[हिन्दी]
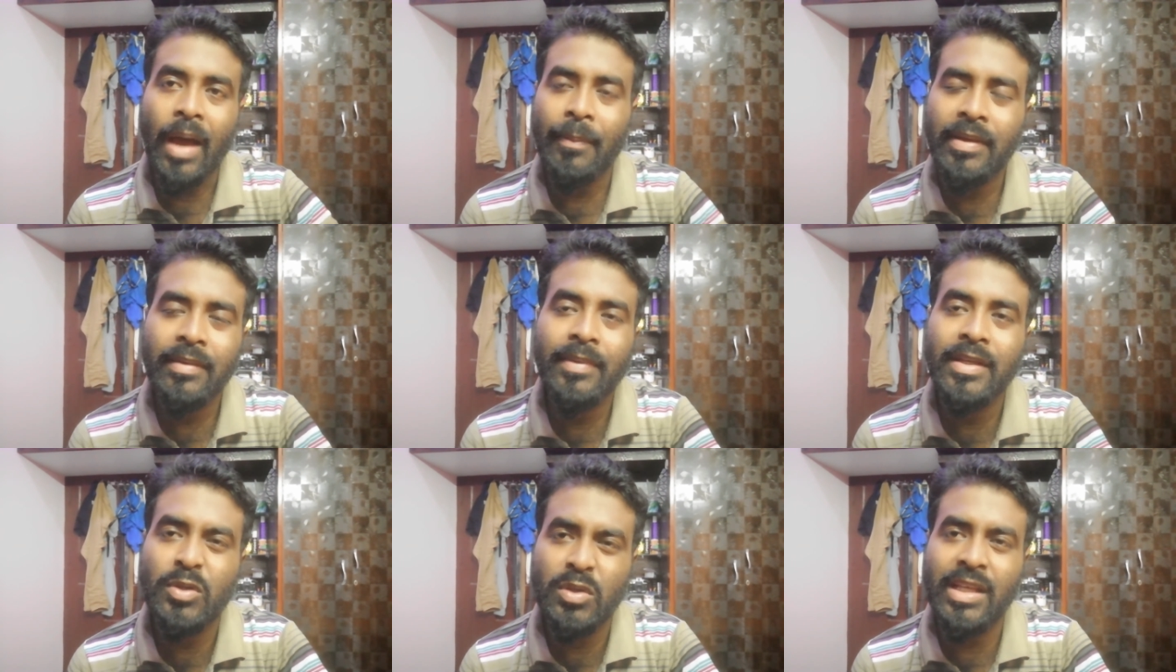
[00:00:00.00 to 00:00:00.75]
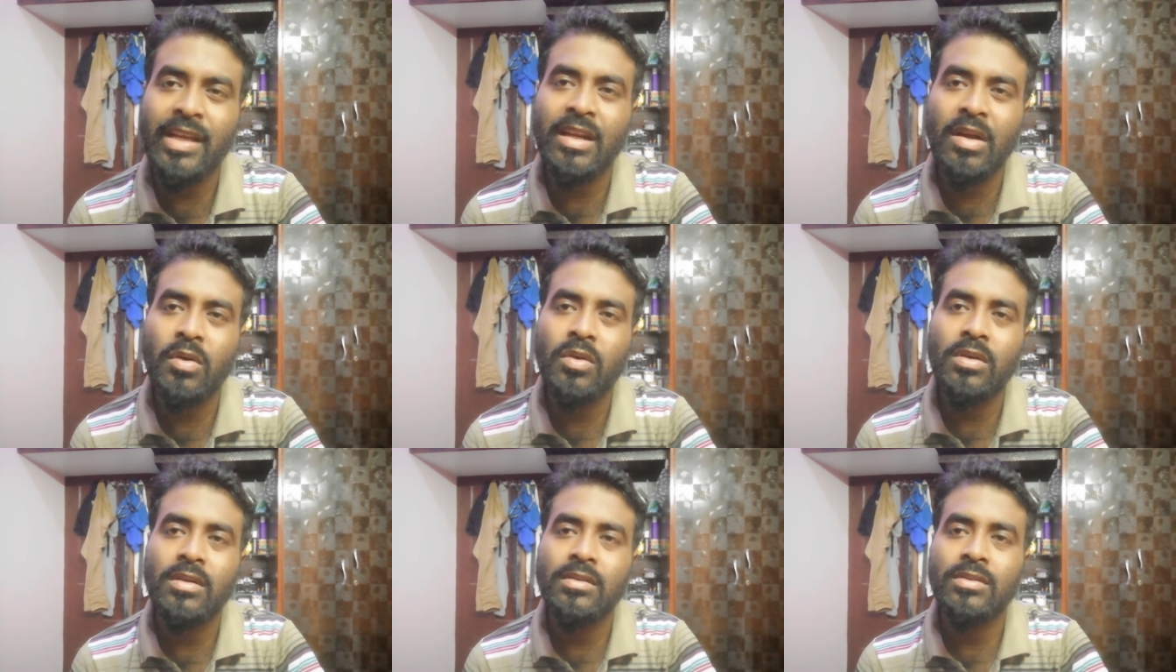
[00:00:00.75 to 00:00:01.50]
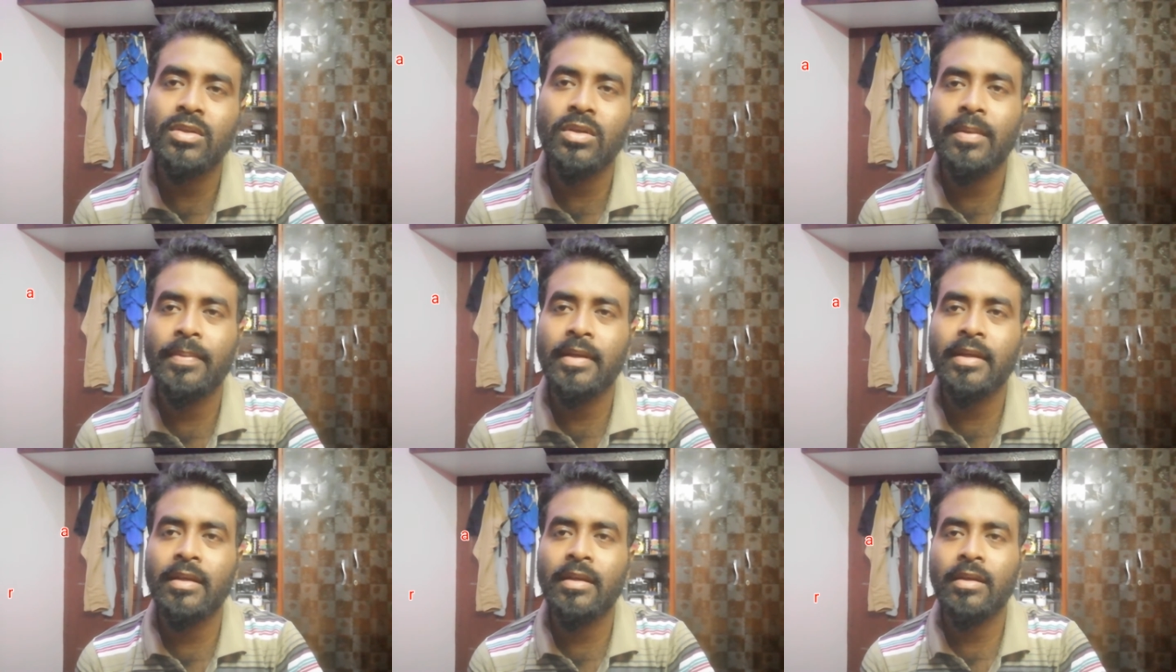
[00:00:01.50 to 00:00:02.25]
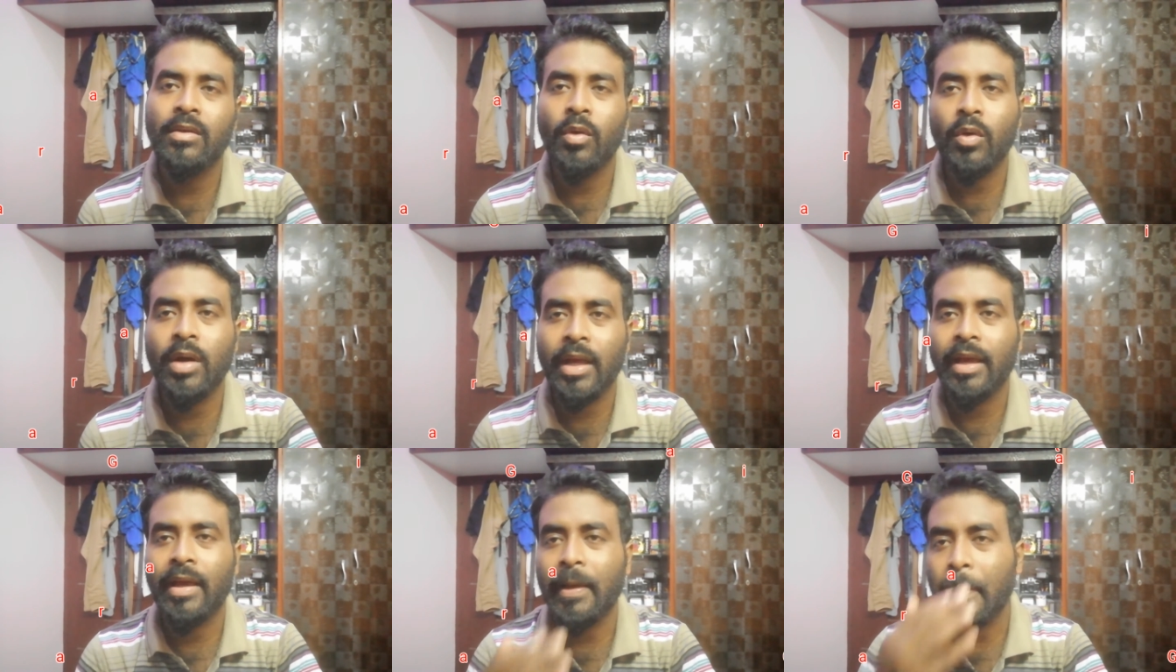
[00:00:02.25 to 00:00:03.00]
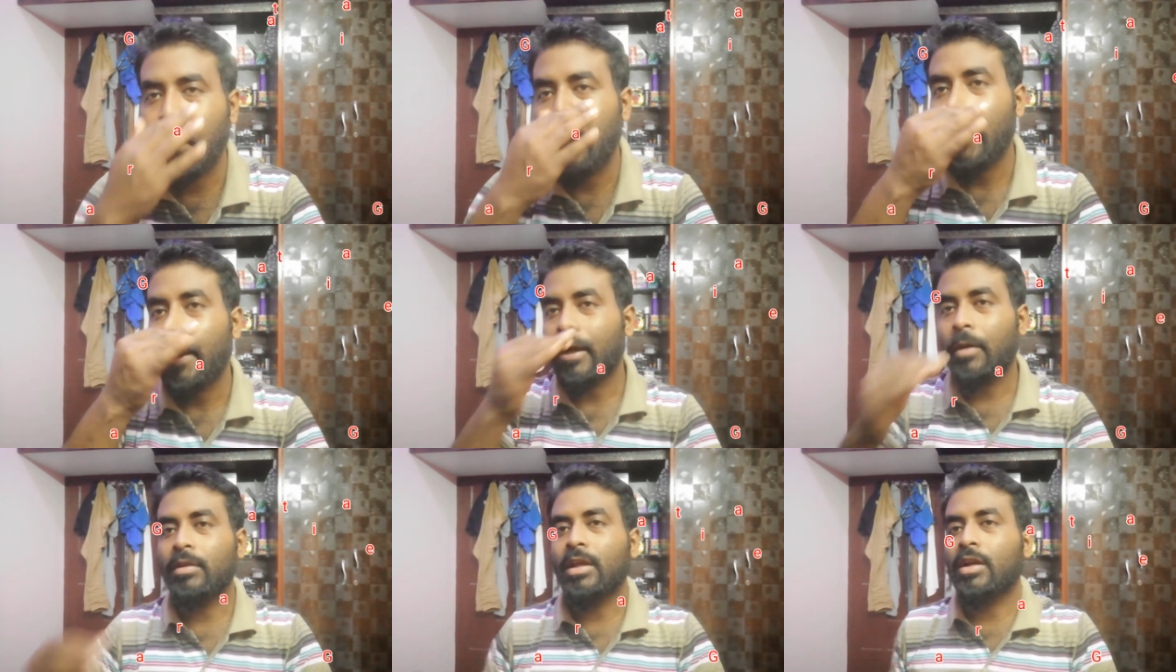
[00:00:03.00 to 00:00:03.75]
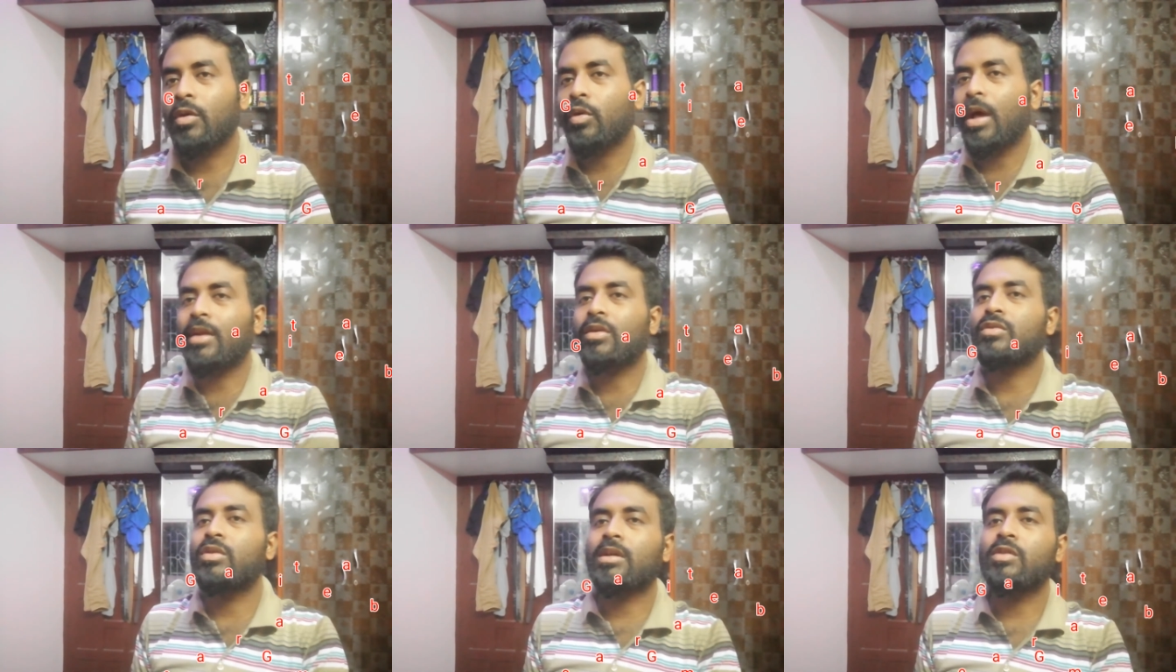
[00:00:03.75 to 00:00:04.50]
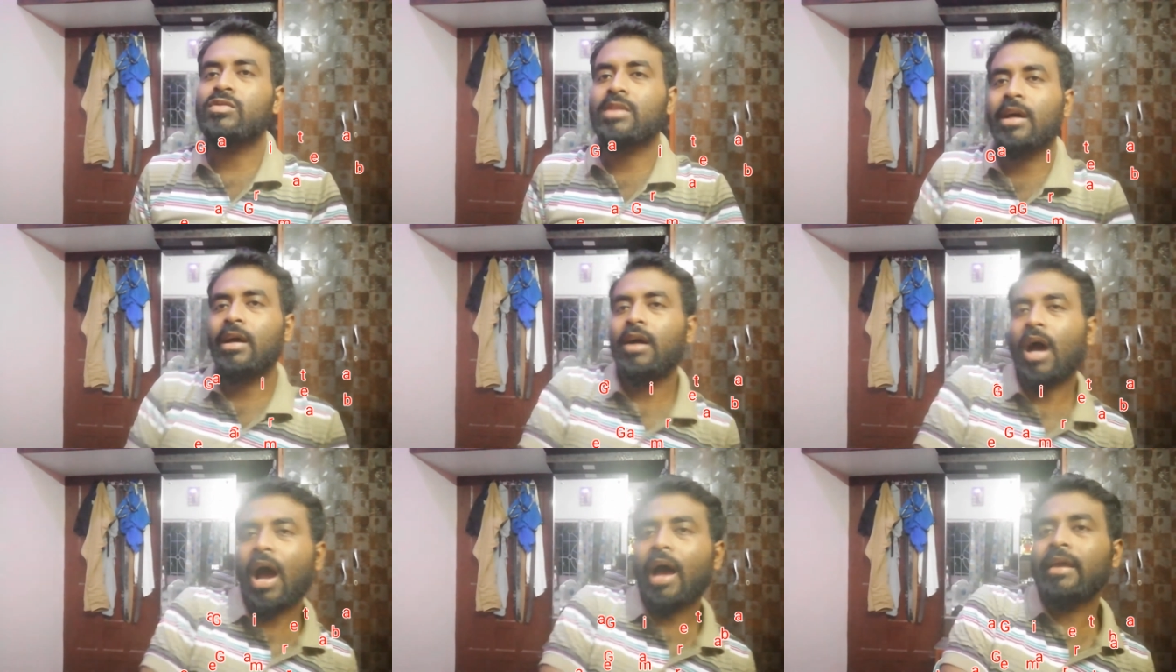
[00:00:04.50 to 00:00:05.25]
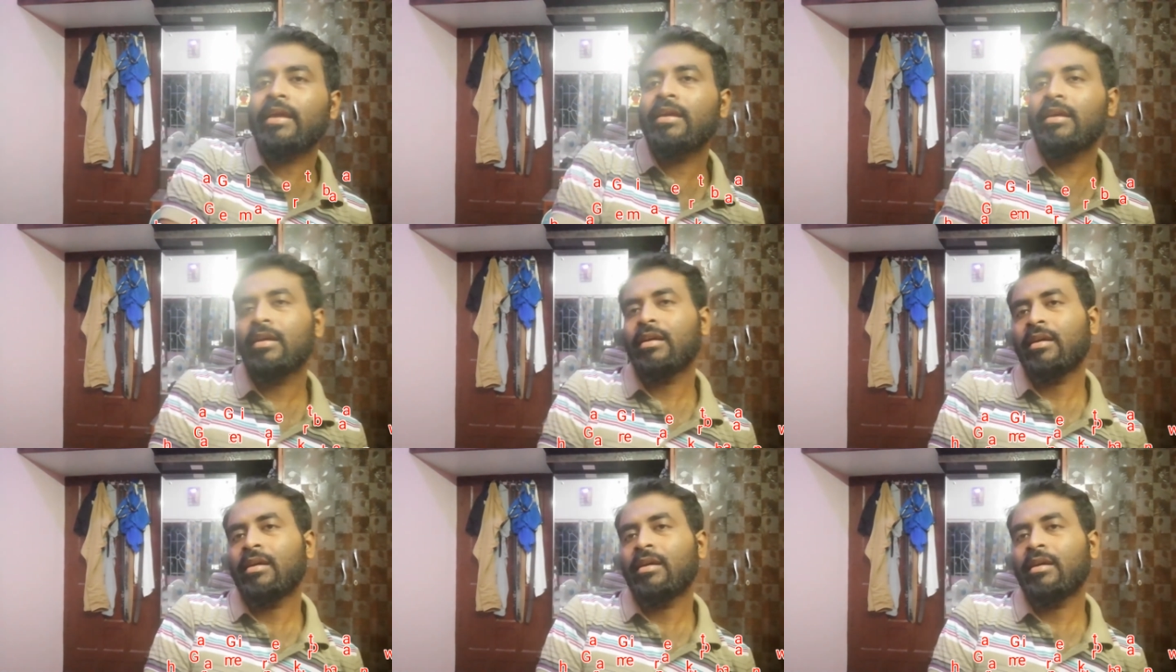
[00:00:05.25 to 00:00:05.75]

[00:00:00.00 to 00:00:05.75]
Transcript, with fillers: अभी मैं जो देख रहा हूँ जो अभी हो गया है कबूतर के उड़ान को छोड़ के उसका आई